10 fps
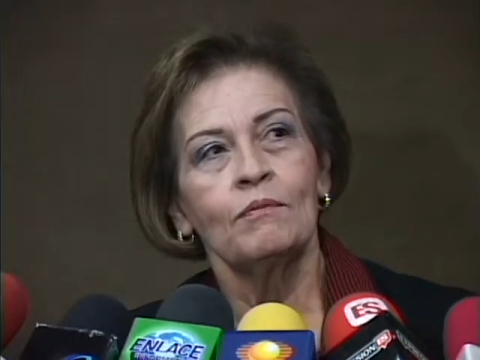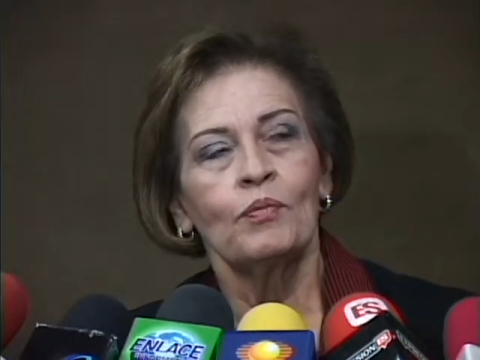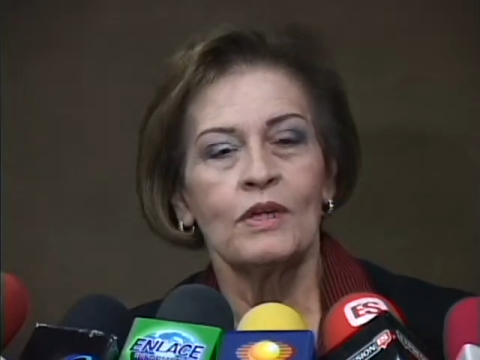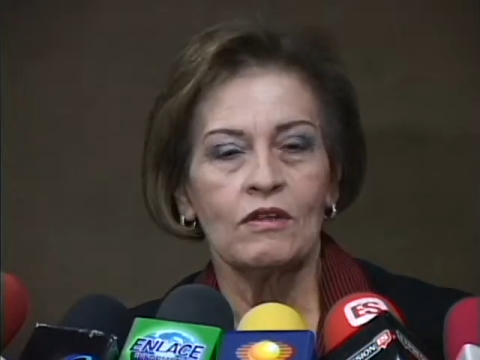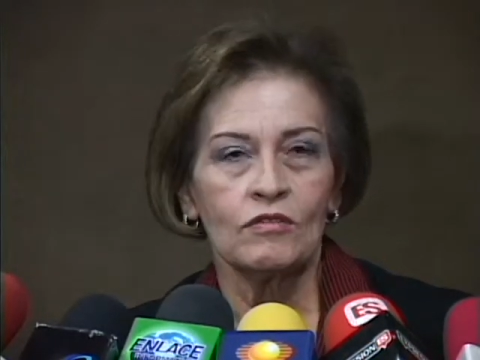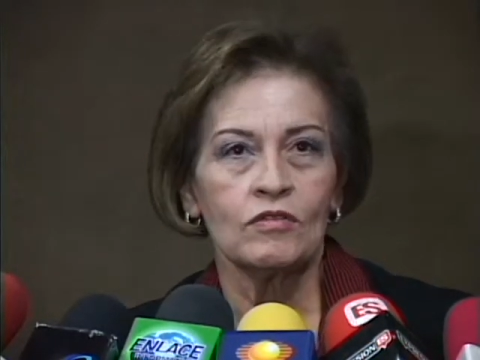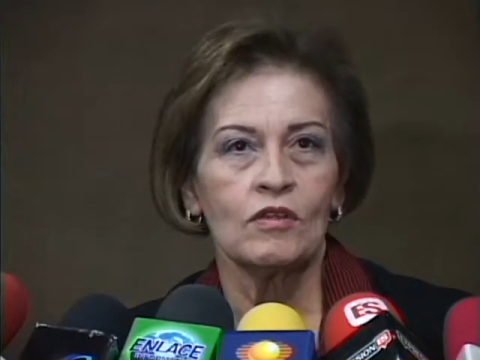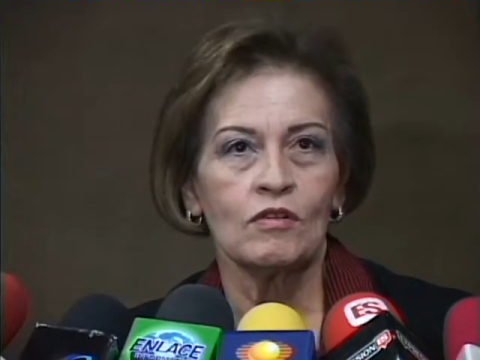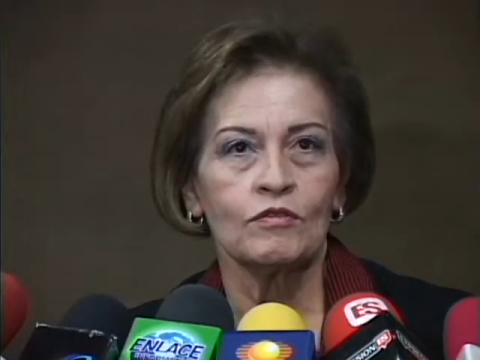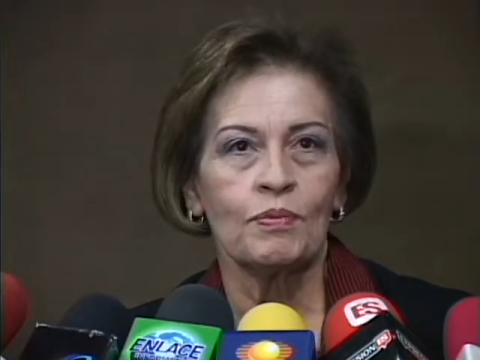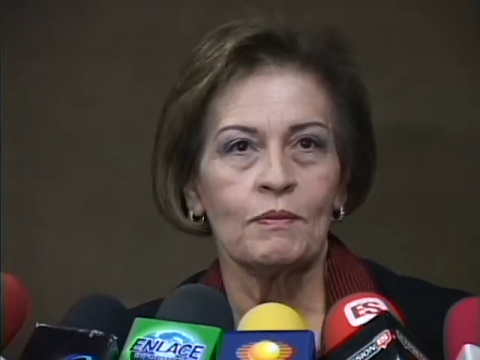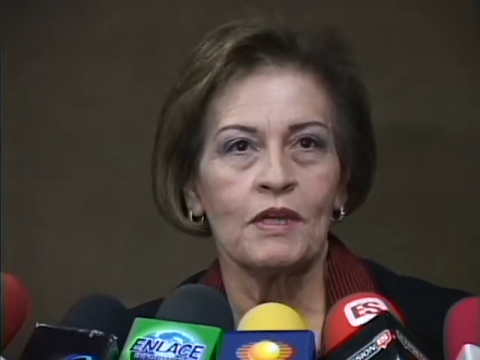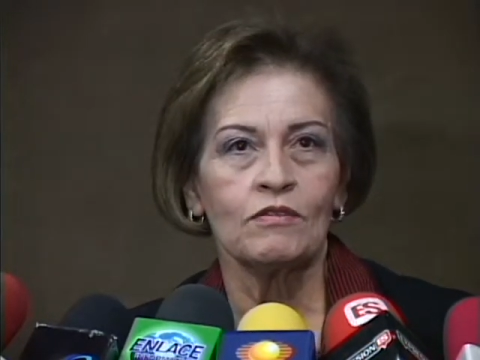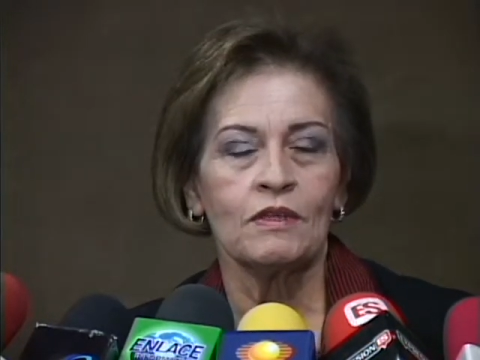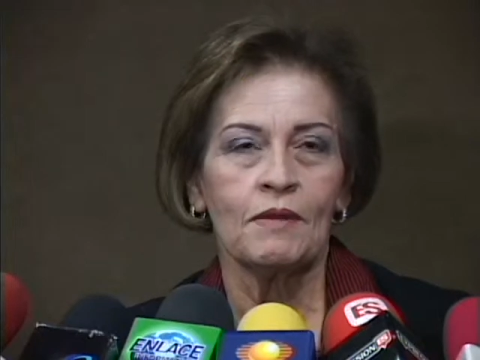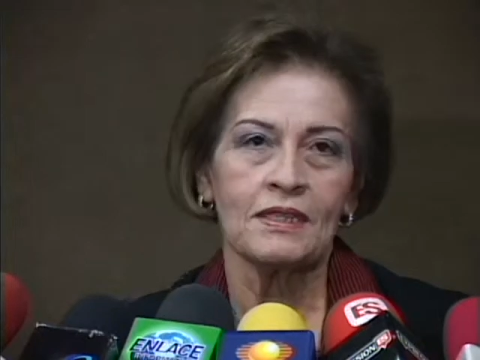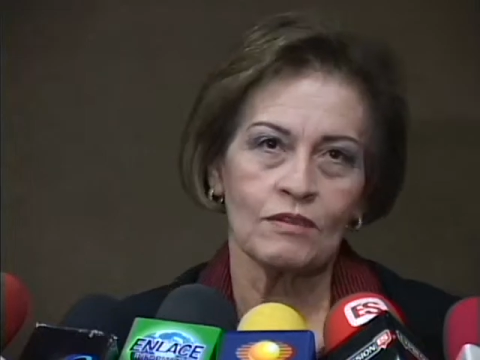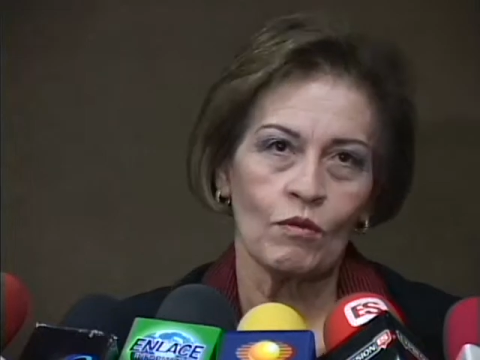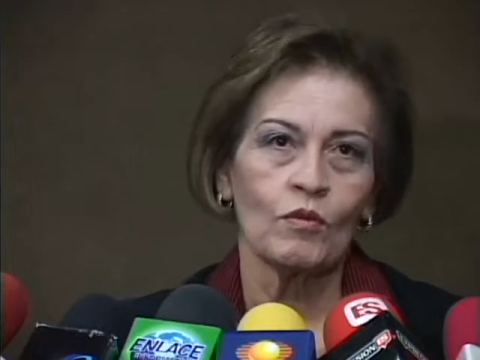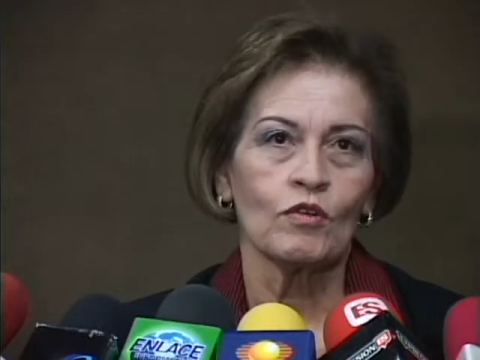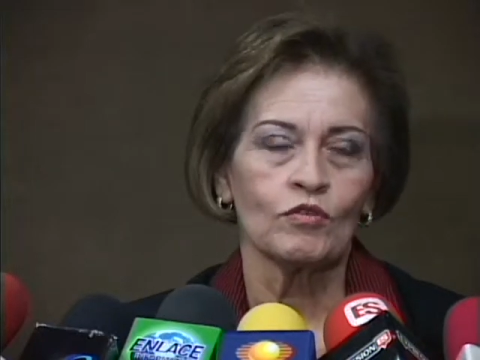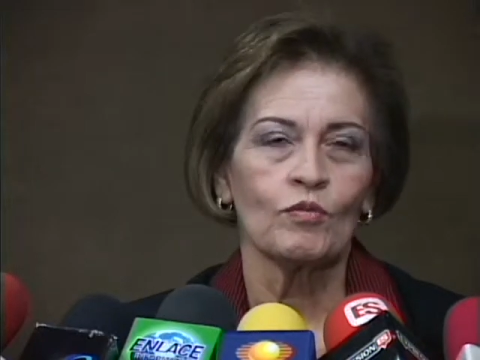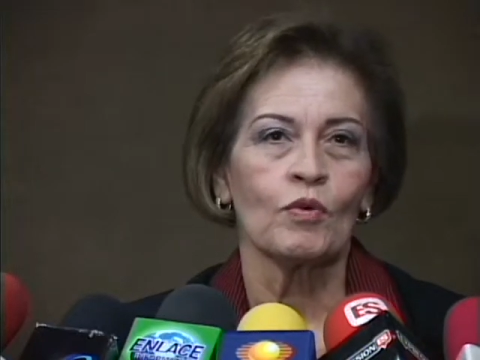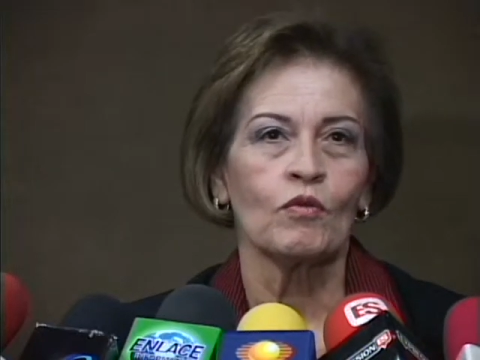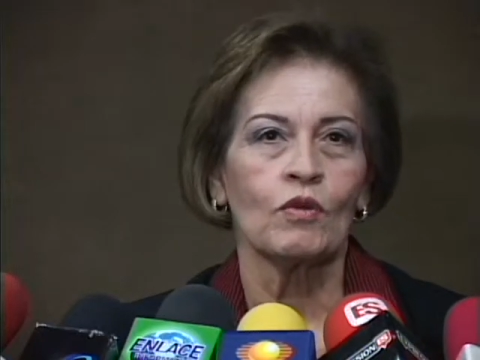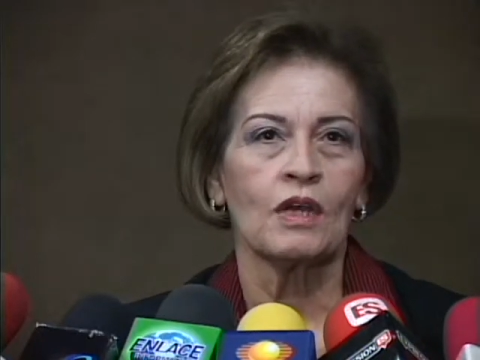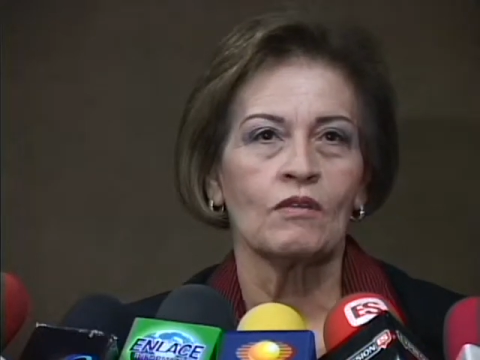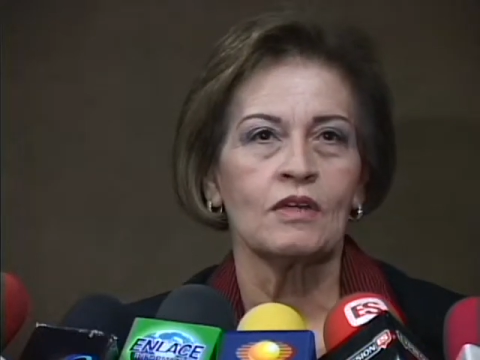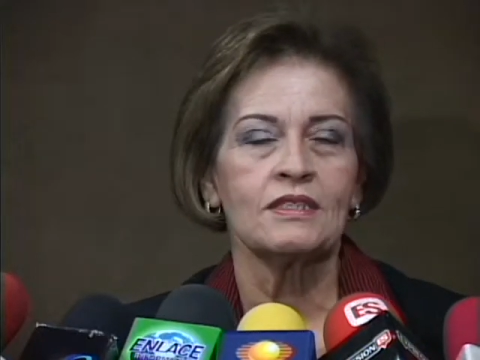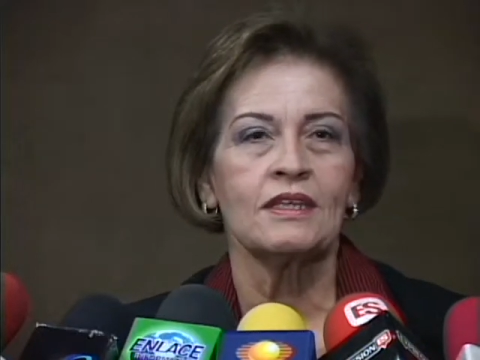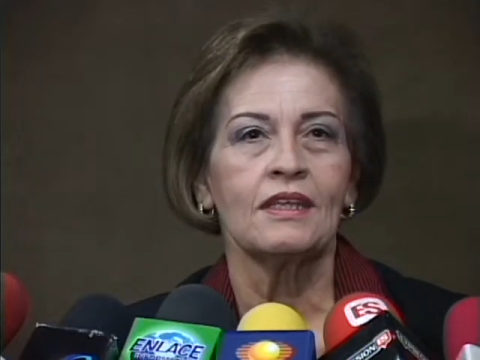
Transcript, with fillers: pues los, primeros niveles como los subprocuradores y